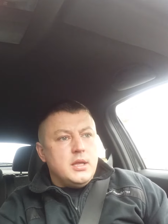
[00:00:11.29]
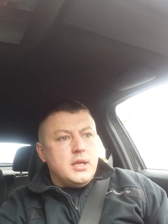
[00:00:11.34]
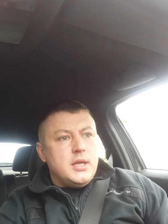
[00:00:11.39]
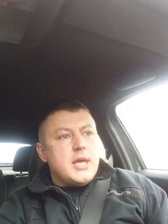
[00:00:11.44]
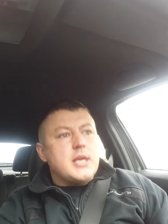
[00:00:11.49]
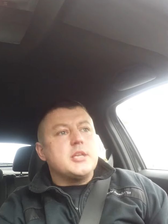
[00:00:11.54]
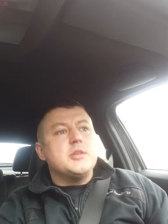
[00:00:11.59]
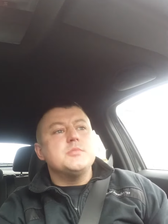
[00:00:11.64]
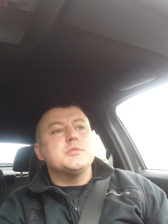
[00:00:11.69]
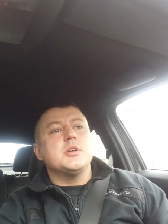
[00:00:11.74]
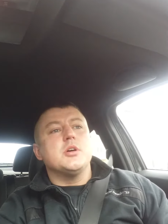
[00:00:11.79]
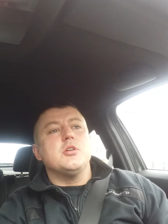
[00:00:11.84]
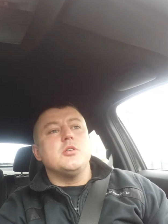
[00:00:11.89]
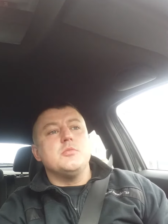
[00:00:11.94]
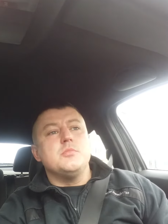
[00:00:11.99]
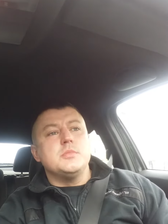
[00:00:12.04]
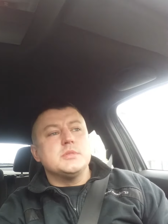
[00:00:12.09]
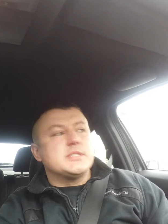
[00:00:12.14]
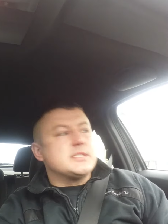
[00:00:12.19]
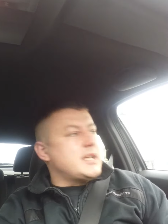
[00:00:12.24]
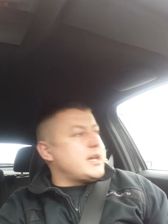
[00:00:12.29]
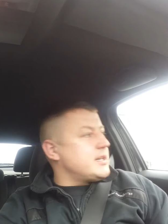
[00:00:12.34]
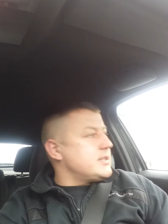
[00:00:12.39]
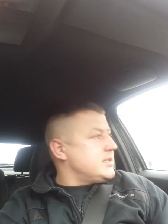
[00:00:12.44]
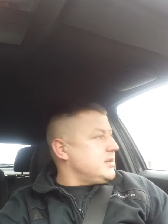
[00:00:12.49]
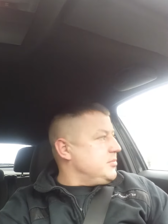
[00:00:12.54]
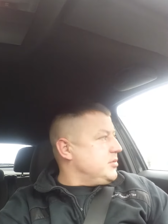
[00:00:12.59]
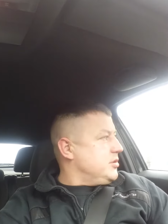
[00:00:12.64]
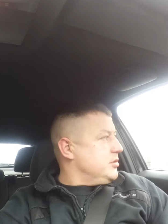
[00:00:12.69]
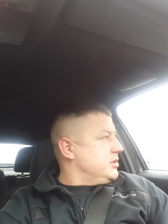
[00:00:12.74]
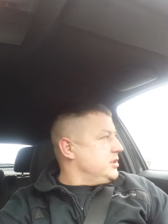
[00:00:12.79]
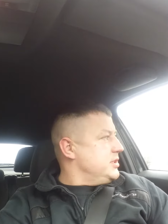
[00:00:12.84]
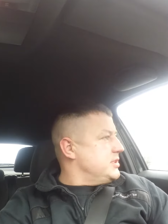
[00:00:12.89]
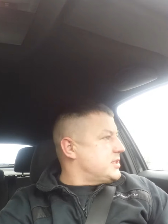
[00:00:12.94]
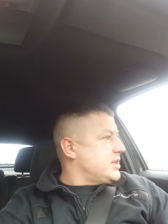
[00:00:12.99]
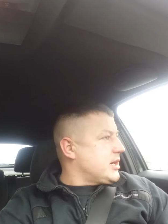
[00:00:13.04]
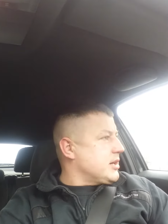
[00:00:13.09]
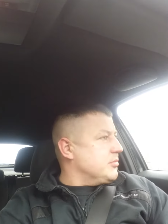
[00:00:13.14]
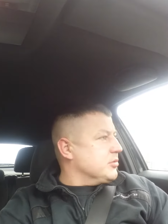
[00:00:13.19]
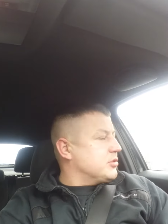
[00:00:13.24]
Jakim są stare samochody i
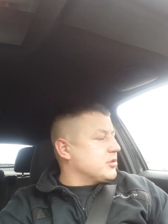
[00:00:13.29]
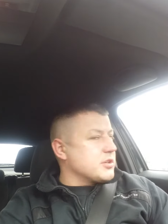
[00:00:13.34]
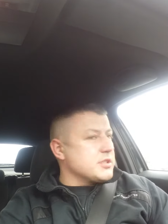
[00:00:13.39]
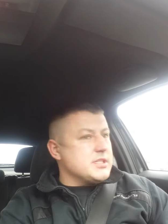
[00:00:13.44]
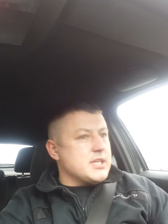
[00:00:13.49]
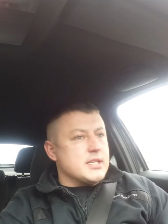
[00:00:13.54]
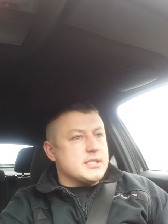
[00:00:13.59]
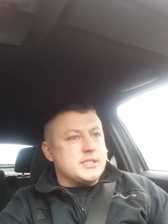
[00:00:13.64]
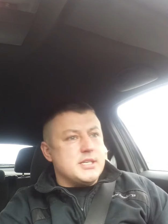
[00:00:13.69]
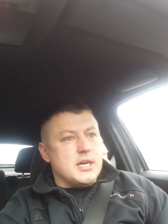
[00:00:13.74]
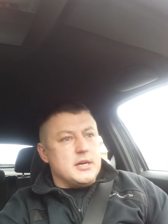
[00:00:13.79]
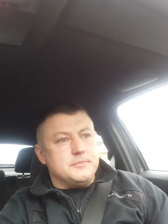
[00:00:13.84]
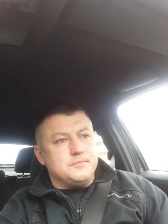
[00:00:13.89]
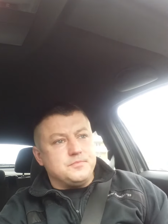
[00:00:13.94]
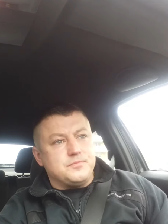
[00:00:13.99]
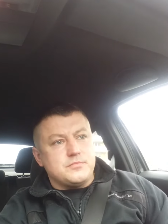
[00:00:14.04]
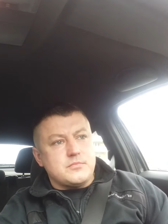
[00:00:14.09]
stara motoryzacja